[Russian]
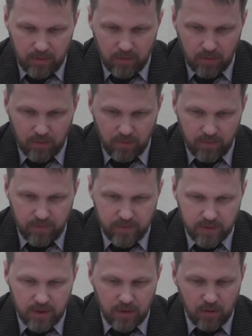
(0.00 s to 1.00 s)
Ну, в
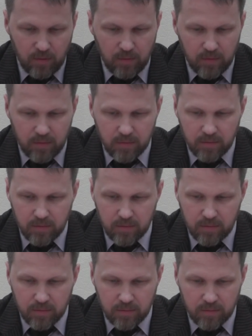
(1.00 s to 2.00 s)
остальном,
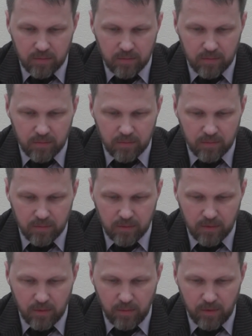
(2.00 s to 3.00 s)

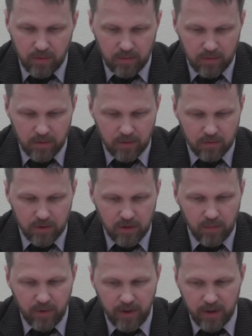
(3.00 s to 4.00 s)
кроме
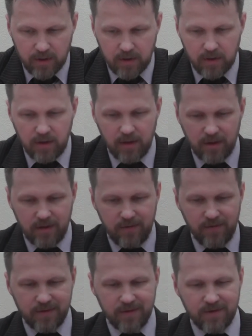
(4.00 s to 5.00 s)
нарушения порядка
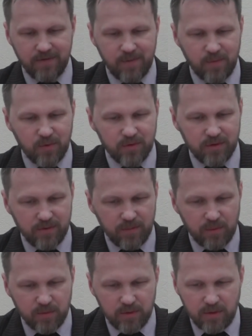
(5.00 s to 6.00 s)
ответа на вопросы, в
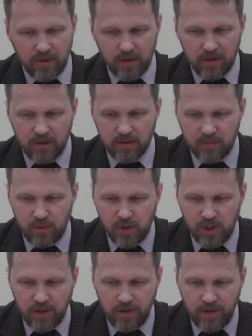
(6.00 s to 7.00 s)
общем-то, никаких
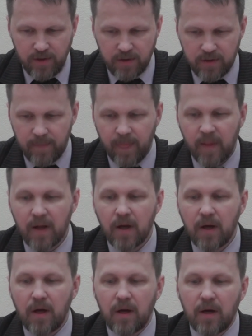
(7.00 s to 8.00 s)
замечаний нет.
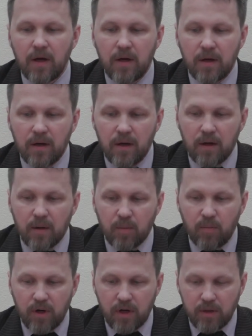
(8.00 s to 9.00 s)

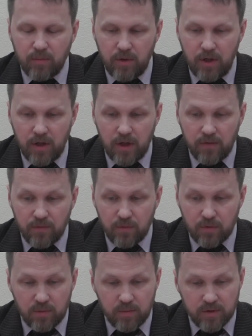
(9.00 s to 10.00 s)
Марат Беляев,
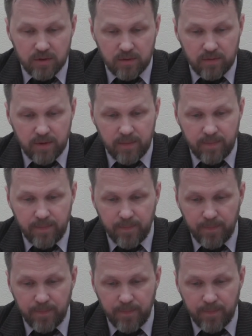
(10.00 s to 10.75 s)
город Москва.